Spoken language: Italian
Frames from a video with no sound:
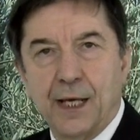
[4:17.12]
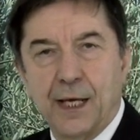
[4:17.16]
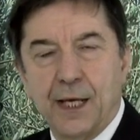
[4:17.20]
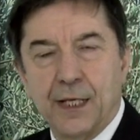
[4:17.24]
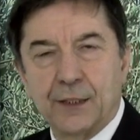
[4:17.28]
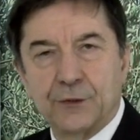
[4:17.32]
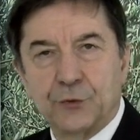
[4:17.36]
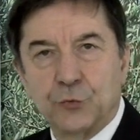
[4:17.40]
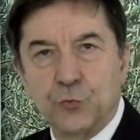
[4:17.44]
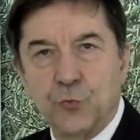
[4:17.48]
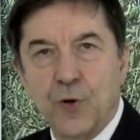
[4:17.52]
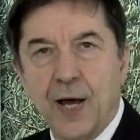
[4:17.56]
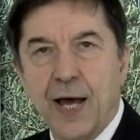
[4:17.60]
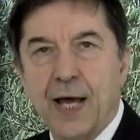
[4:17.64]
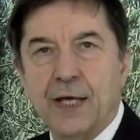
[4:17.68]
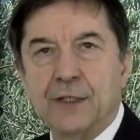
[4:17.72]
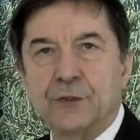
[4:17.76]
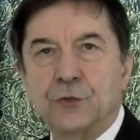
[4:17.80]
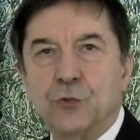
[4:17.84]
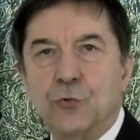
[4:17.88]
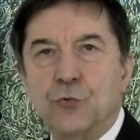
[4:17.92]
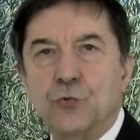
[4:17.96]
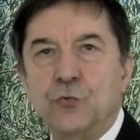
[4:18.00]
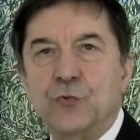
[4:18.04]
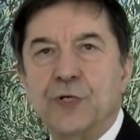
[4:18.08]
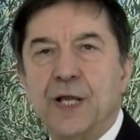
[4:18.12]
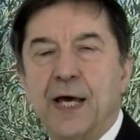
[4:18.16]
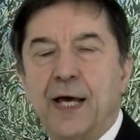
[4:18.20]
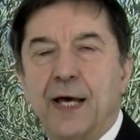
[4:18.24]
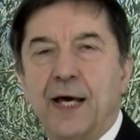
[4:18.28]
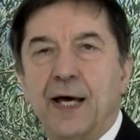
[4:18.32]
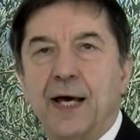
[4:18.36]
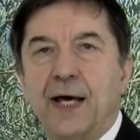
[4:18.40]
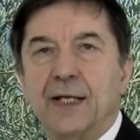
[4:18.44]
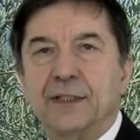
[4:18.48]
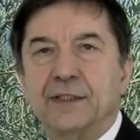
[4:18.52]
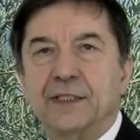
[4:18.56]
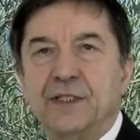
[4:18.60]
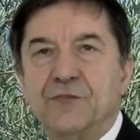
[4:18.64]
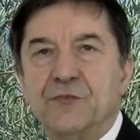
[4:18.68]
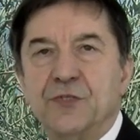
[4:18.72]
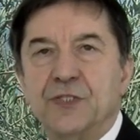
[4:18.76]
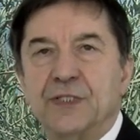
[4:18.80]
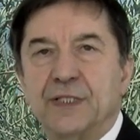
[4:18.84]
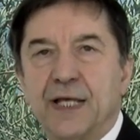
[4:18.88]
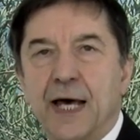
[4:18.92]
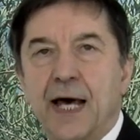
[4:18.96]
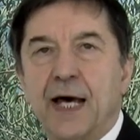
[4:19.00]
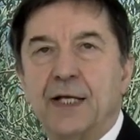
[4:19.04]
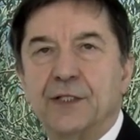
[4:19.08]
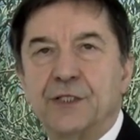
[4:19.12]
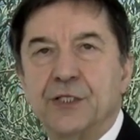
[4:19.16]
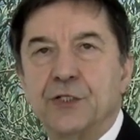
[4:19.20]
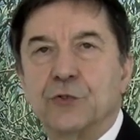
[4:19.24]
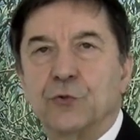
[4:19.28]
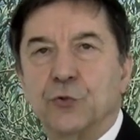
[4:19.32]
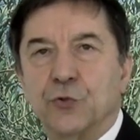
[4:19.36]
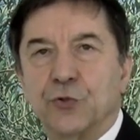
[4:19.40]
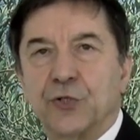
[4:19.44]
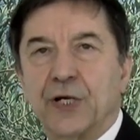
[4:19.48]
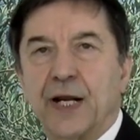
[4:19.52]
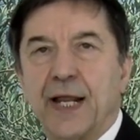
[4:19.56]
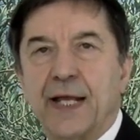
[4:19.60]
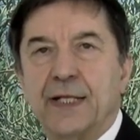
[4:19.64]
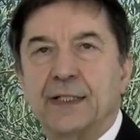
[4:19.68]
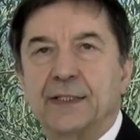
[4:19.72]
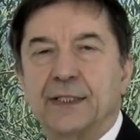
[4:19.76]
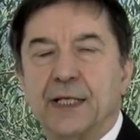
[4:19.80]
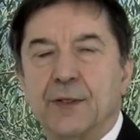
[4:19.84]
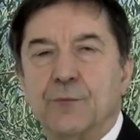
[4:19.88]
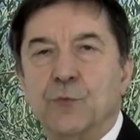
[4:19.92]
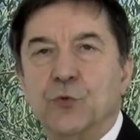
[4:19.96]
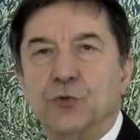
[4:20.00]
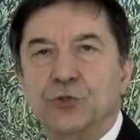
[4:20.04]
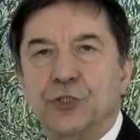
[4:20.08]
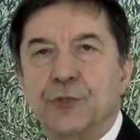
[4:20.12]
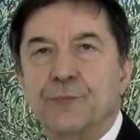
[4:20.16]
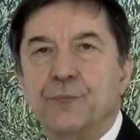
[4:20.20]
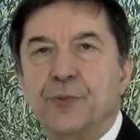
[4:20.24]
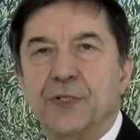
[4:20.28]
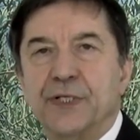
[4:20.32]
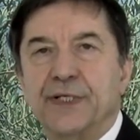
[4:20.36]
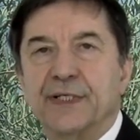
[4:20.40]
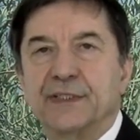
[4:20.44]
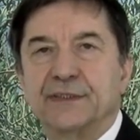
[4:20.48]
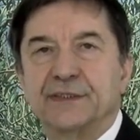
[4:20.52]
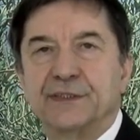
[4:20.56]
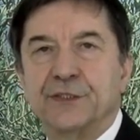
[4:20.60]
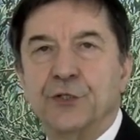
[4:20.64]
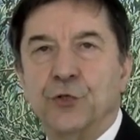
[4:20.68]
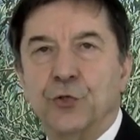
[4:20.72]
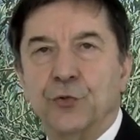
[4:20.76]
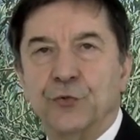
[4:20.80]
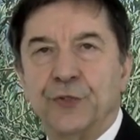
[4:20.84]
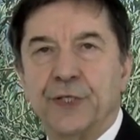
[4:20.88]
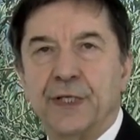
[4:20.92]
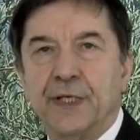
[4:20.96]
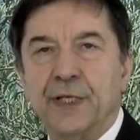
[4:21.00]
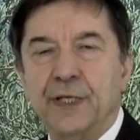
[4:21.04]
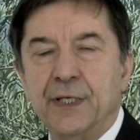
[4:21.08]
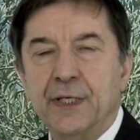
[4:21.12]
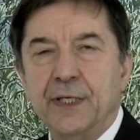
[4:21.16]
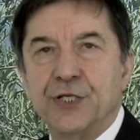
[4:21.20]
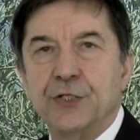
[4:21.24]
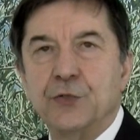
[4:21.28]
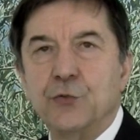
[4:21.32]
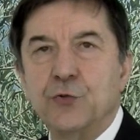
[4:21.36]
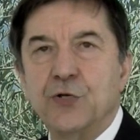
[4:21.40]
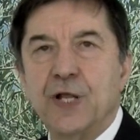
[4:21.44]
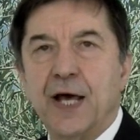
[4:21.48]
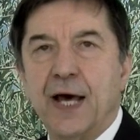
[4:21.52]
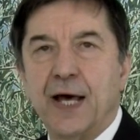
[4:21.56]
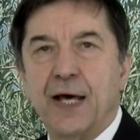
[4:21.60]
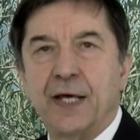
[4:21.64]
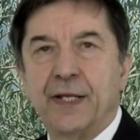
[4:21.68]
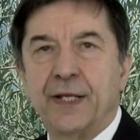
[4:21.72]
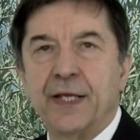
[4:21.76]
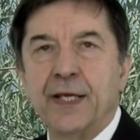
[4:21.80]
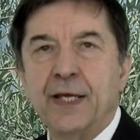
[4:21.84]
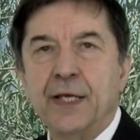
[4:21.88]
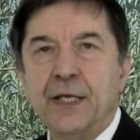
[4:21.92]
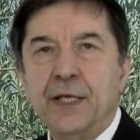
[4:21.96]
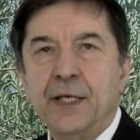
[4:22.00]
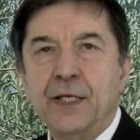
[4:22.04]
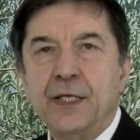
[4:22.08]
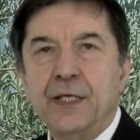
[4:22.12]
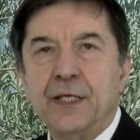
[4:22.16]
attuando un'attività di corretta moltiplicazione cellulare,